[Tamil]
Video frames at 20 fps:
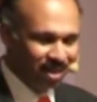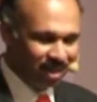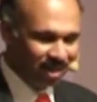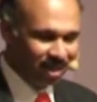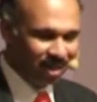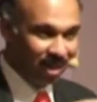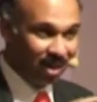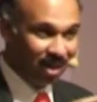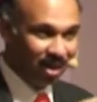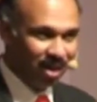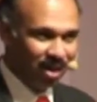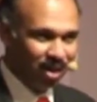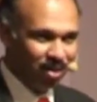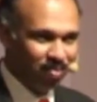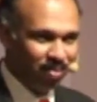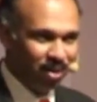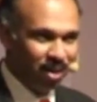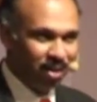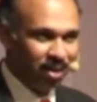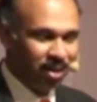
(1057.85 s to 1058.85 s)
அதற்கு
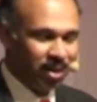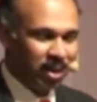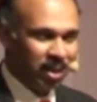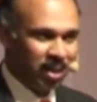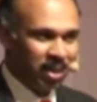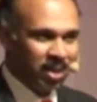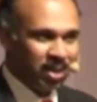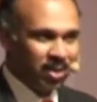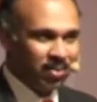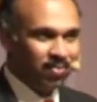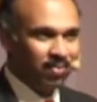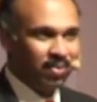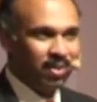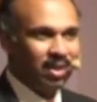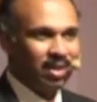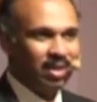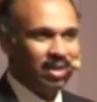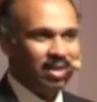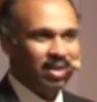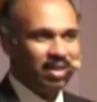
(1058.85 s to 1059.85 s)
அடையாளமாய்
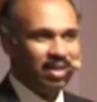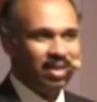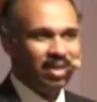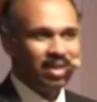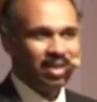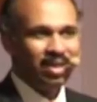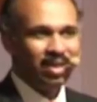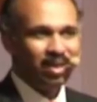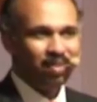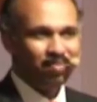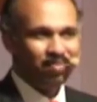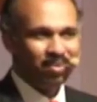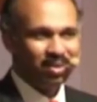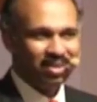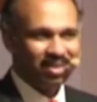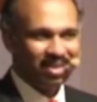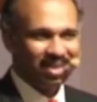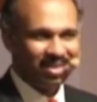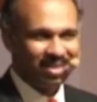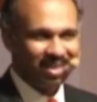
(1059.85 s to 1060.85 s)
விலையேற
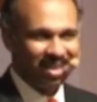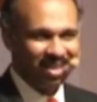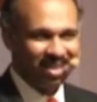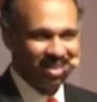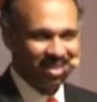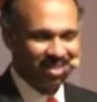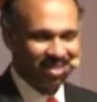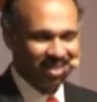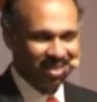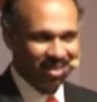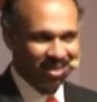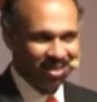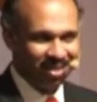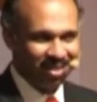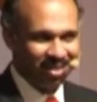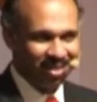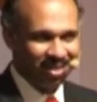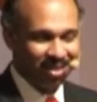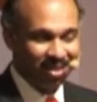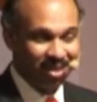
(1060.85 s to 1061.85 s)
பெற்ற தைலத்தை
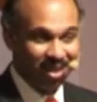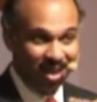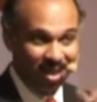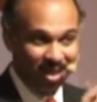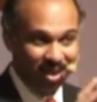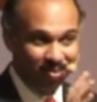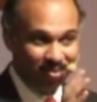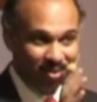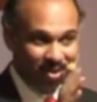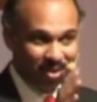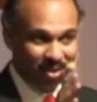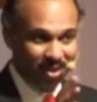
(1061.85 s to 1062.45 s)
நான்